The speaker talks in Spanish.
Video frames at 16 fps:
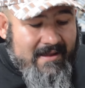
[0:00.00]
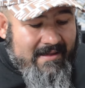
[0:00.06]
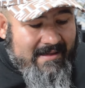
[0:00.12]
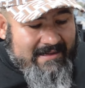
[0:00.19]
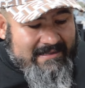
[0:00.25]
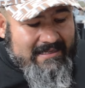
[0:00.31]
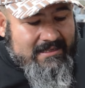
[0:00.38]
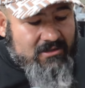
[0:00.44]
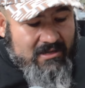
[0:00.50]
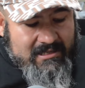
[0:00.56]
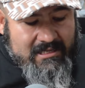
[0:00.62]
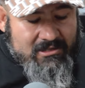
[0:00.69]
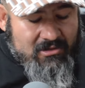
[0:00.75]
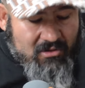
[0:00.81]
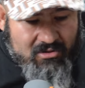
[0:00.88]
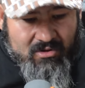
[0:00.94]
Ese
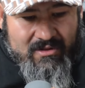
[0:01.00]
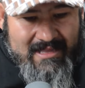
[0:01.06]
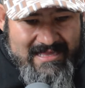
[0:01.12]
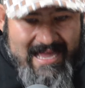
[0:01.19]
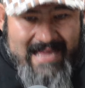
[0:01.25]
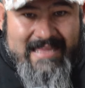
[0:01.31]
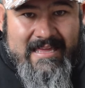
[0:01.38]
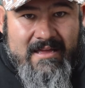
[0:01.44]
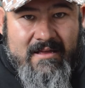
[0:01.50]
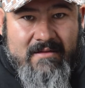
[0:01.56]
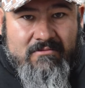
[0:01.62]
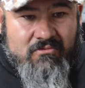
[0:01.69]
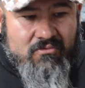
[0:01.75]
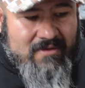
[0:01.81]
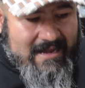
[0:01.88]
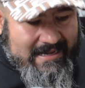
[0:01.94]
es, otro detalle.
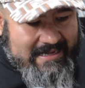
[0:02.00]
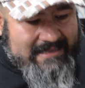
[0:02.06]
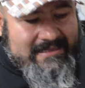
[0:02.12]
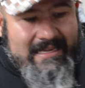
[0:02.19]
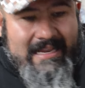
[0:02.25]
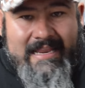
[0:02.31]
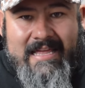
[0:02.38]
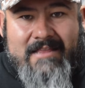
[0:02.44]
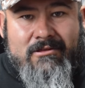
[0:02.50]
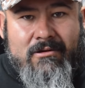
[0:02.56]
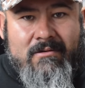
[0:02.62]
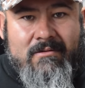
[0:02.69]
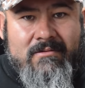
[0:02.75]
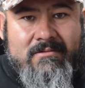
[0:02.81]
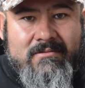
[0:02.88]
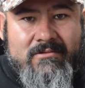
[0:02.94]
Una que es
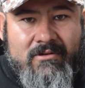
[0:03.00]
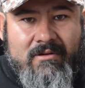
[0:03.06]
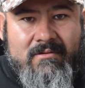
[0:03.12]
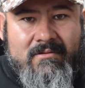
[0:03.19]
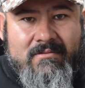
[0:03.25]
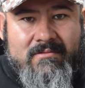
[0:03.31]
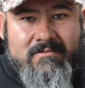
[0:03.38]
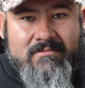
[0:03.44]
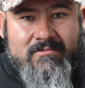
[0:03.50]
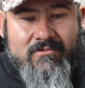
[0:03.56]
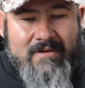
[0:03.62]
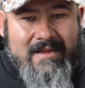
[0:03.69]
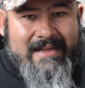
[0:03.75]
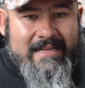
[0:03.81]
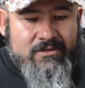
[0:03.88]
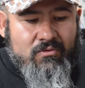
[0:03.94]
delito, ¿no?
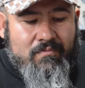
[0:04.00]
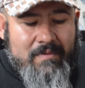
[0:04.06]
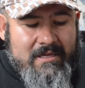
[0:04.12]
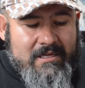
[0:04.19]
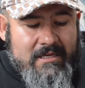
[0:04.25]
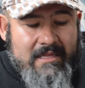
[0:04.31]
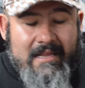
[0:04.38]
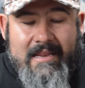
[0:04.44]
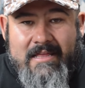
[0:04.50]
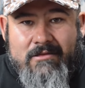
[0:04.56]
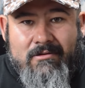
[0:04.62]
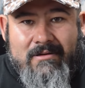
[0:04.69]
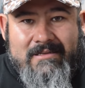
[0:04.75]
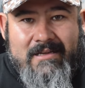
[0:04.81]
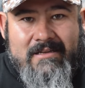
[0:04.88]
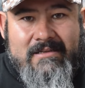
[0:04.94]
Una que es un pinche delito
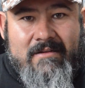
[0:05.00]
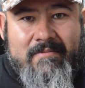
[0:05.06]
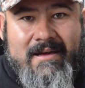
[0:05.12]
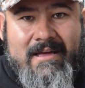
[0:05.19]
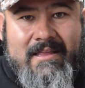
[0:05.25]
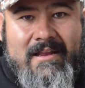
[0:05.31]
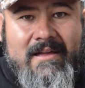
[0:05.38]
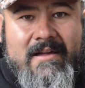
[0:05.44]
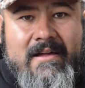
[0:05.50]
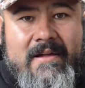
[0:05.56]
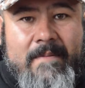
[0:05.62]
hacer esa madre.